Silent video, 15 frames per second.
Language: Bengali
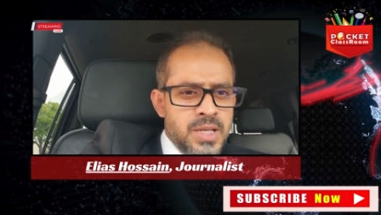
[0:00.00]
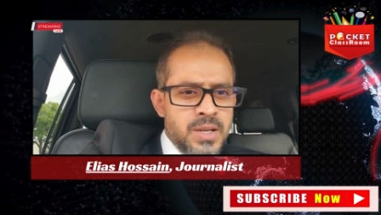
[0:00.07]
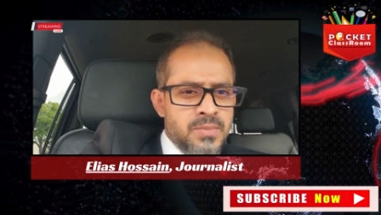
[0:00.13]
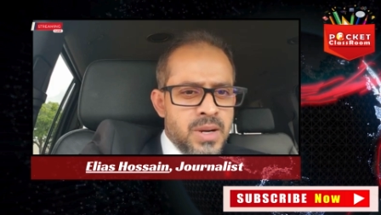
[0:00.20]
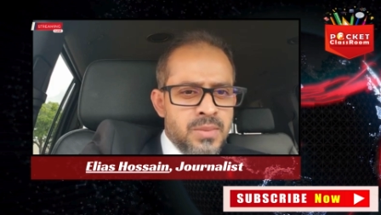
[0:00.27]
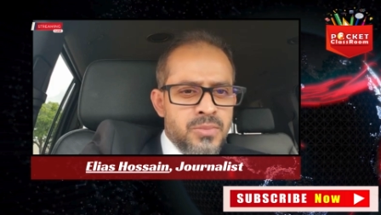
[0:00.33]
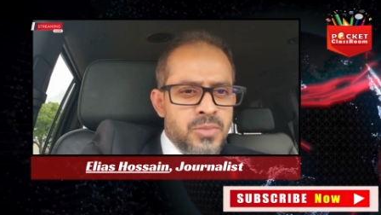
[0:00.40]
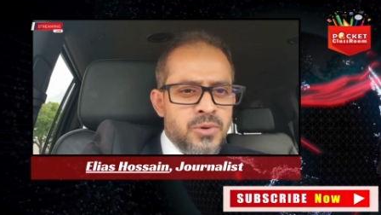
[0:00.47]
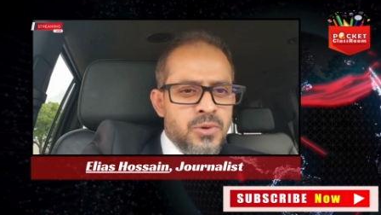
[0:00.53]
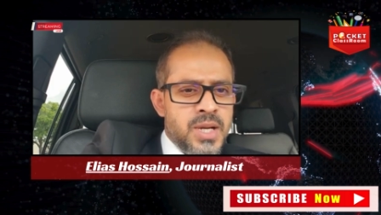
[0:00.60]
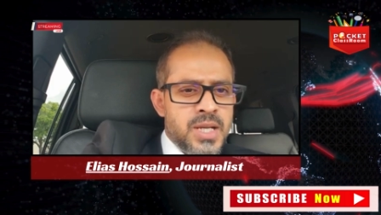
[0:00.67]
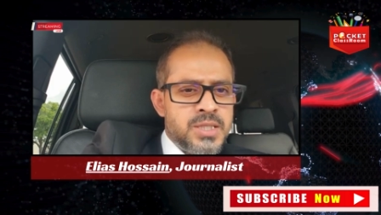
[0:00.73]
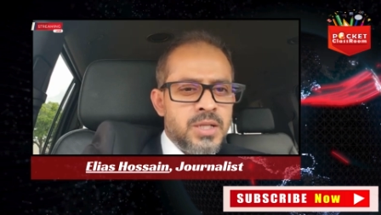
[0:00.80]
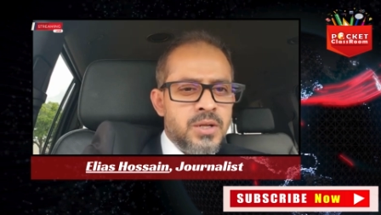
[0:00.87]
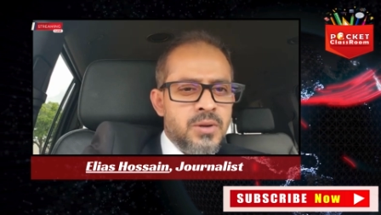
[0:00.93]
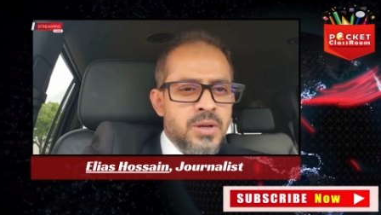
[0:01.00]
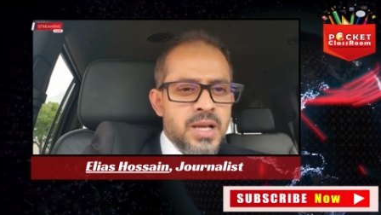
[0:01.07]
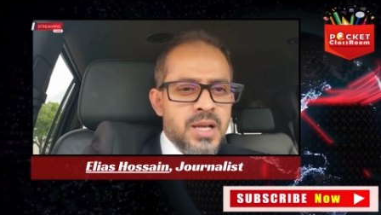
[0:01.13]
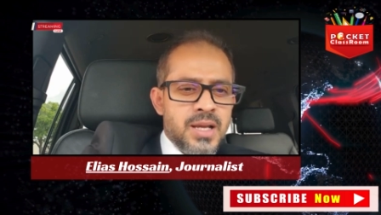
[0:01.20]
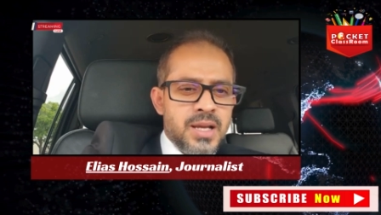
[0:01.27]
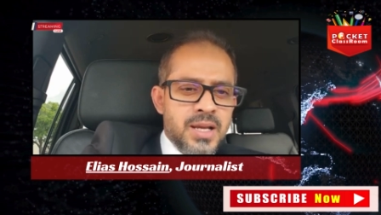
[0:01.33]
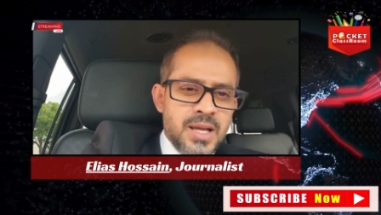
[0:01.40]
দিয়া বাম্বু ঢুকাইছিল না
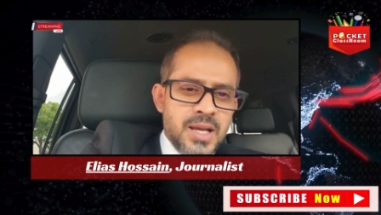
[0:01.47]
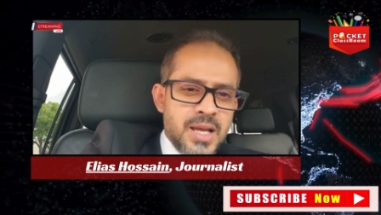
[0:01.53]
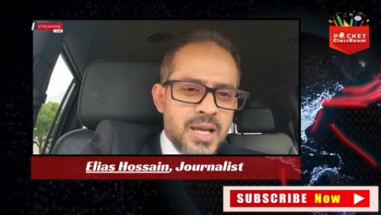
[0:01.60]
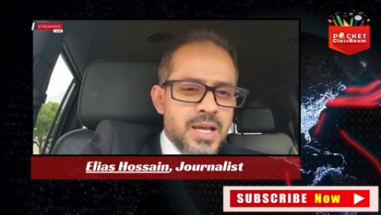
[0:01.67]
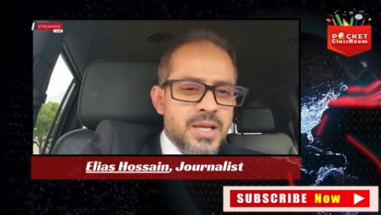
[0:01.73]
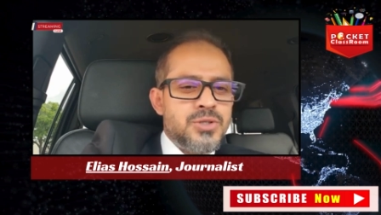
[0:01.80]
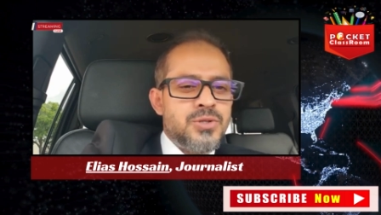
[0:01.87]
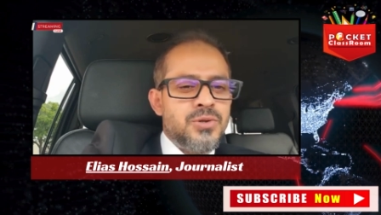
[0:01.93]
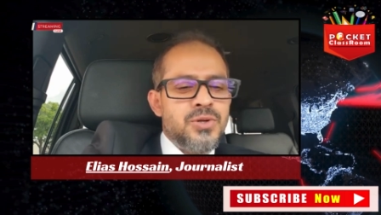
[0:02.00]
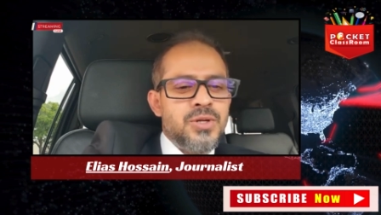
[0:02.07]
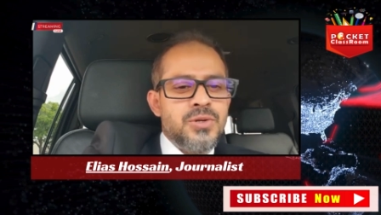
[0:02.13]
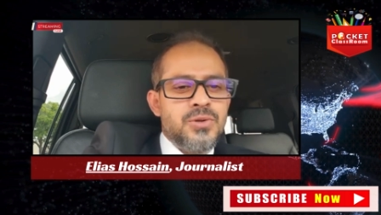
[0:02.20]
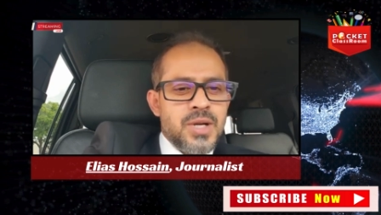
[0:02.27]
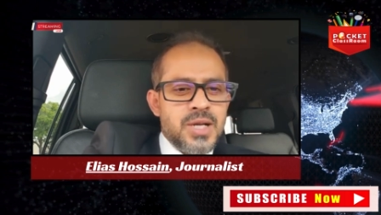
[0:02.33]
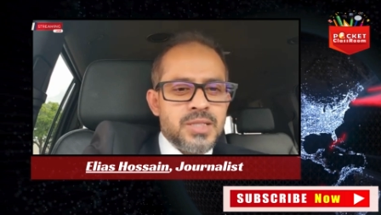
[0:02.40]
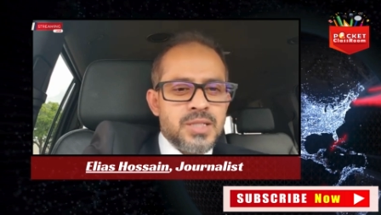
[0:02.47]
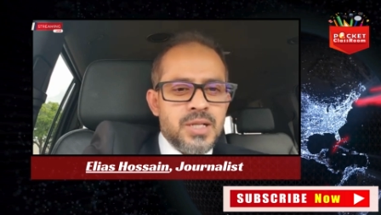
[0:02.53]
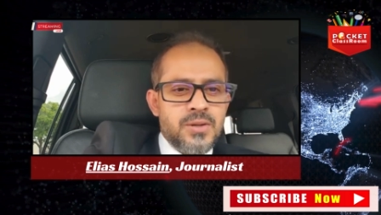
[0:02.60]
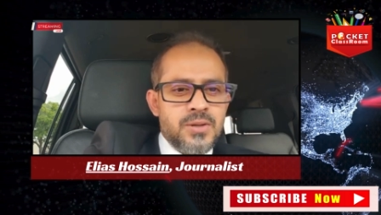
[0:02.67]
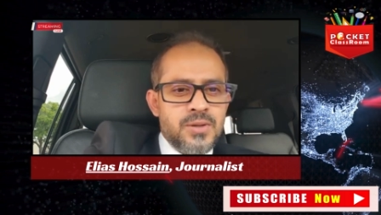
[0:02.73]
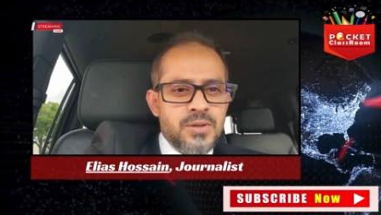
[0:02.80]
এই জন্যই ঢুকাইছিল